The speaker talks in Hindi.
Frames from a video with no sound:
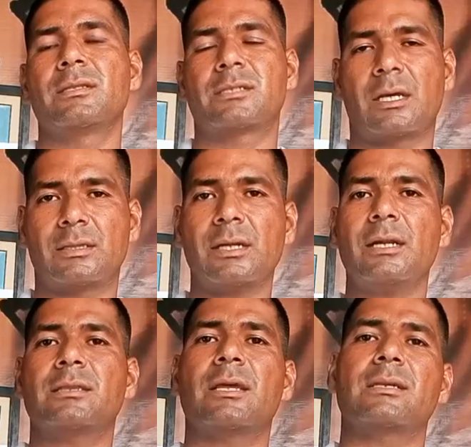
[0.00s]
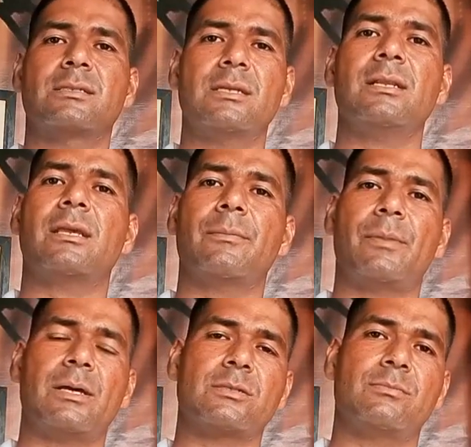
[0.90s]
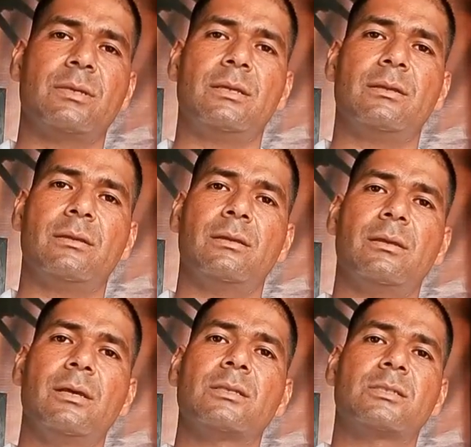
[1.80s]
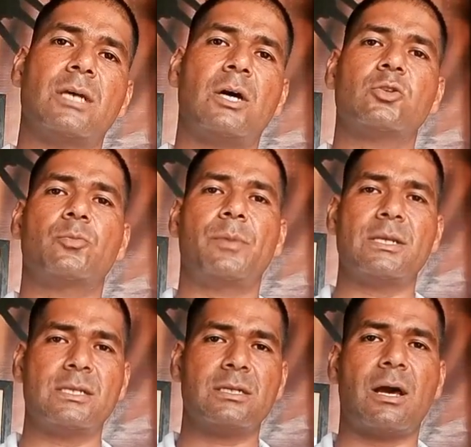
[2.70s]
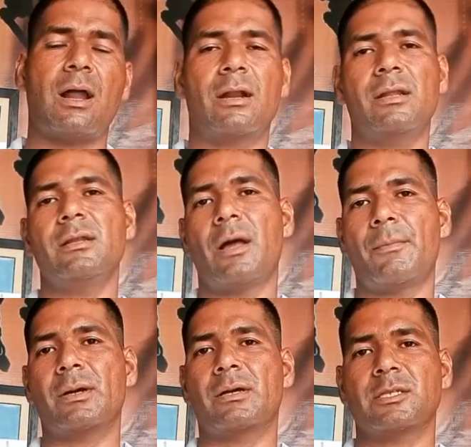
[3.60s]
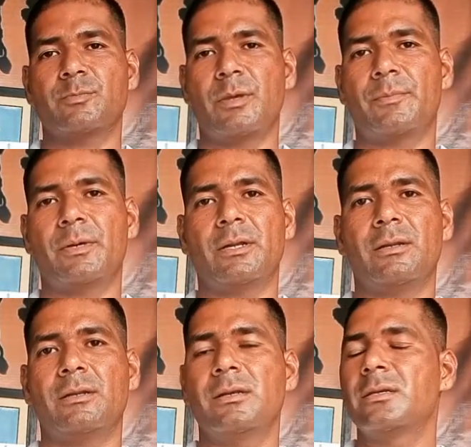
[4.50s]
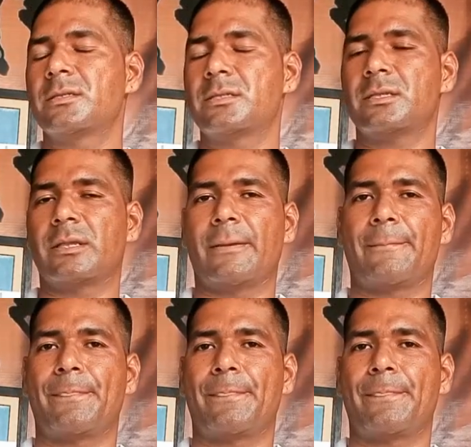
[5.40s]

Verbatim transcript: छतरगढ़ तहसील के पास में चार सौ पैंसठ आर डी नामक कस्बे पर स्थित है